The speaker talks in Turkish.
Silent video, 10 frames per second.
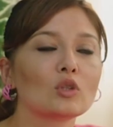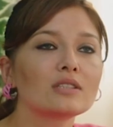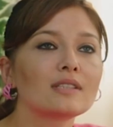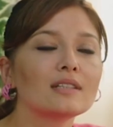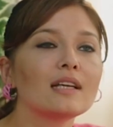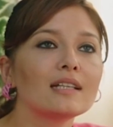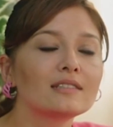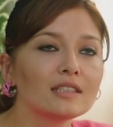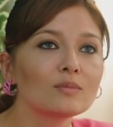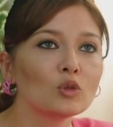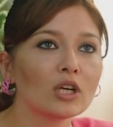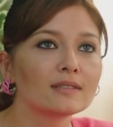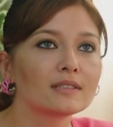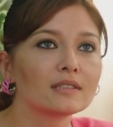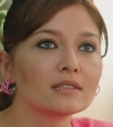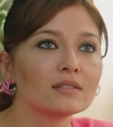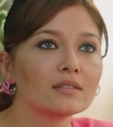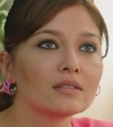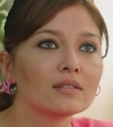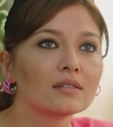Murat sen elektrik mühendisisin.
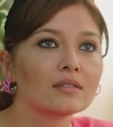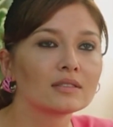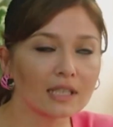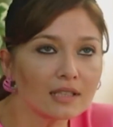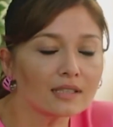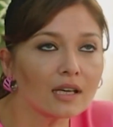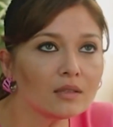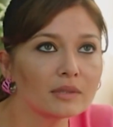Sen yazar